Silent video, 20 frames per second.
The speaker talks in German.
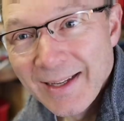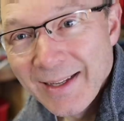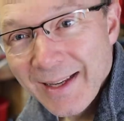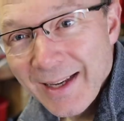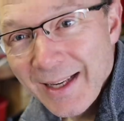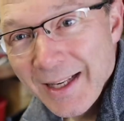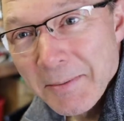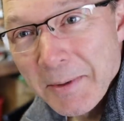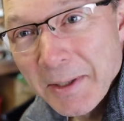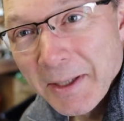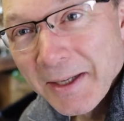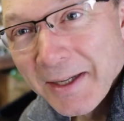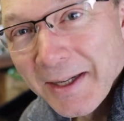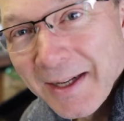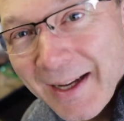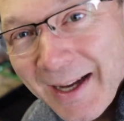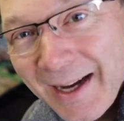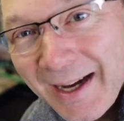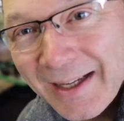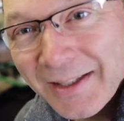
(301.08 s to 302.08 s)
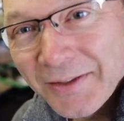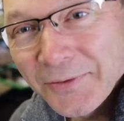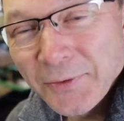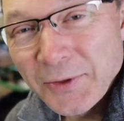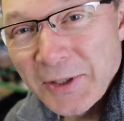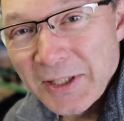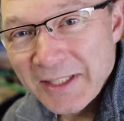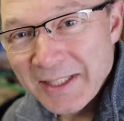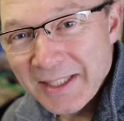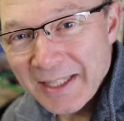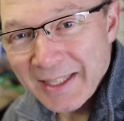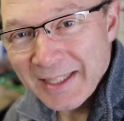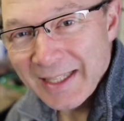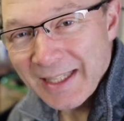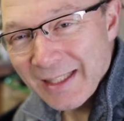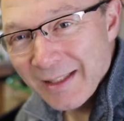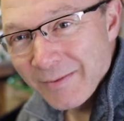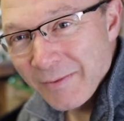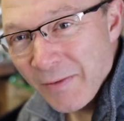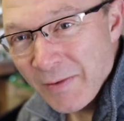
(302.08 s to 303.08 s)
Ja, liebe Rasenfreaks,
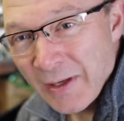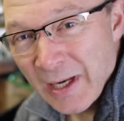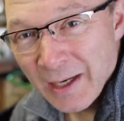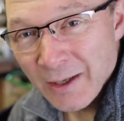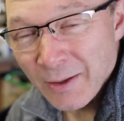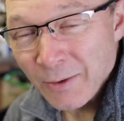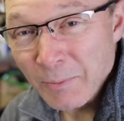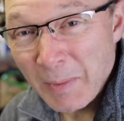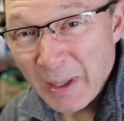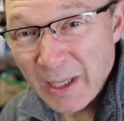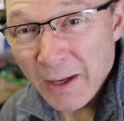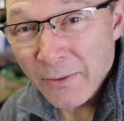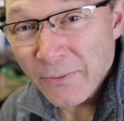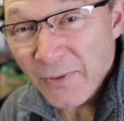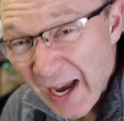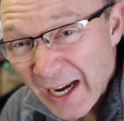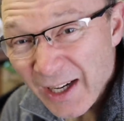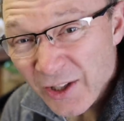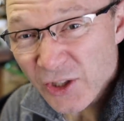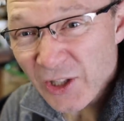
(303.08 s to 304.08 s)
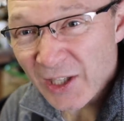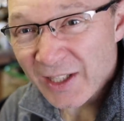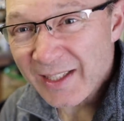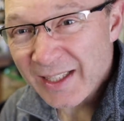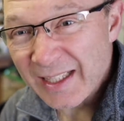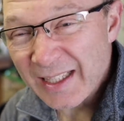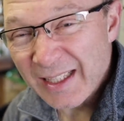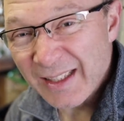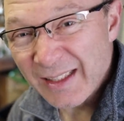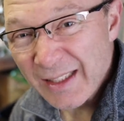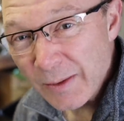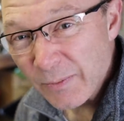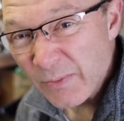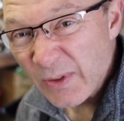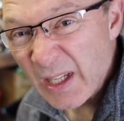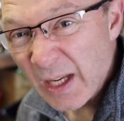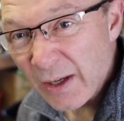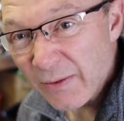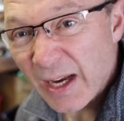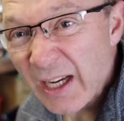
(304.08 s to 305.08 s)
jetzt sind wir wieder in meiner Werkstatt drin. Es gibt
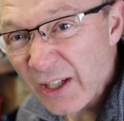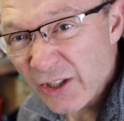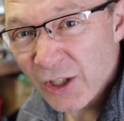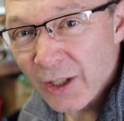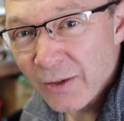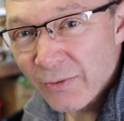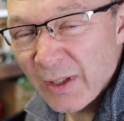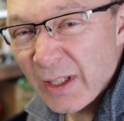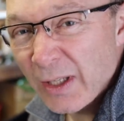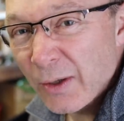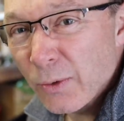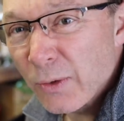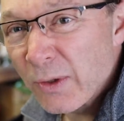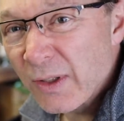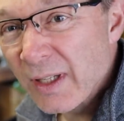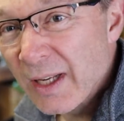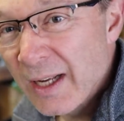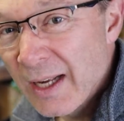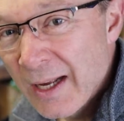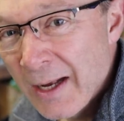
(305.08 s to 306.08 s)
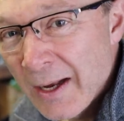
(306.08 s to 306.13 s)
wieder Werkstattvideos.